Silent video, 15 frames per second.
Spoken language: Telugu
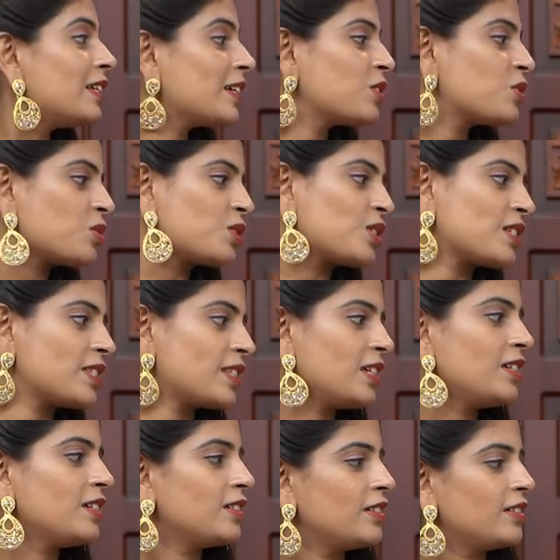నెక్స్ట్ వచ్చేసి
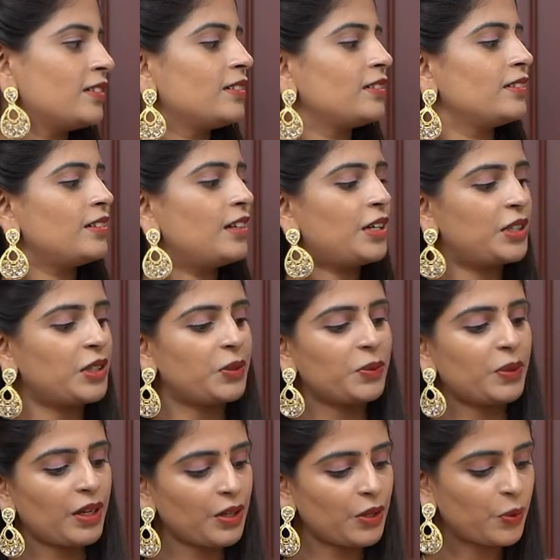ఇది
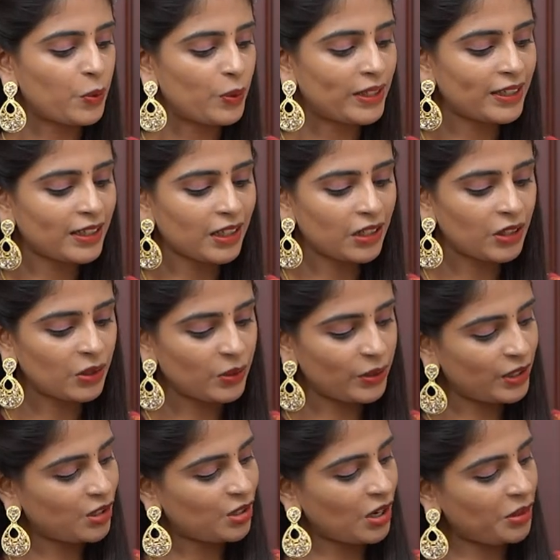కూడా గోల్డెన్
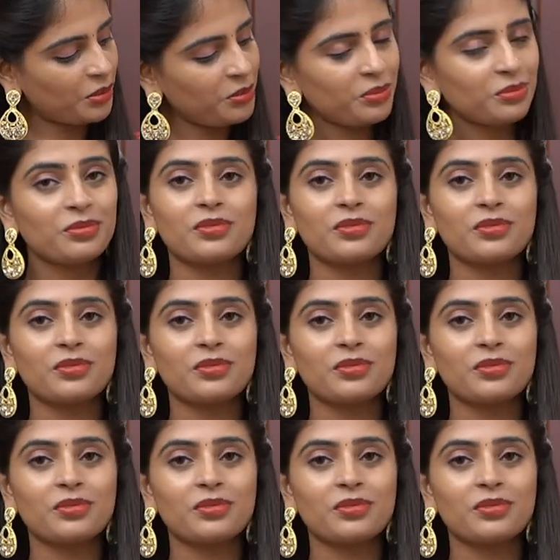కలర్లో ఇచ్చారు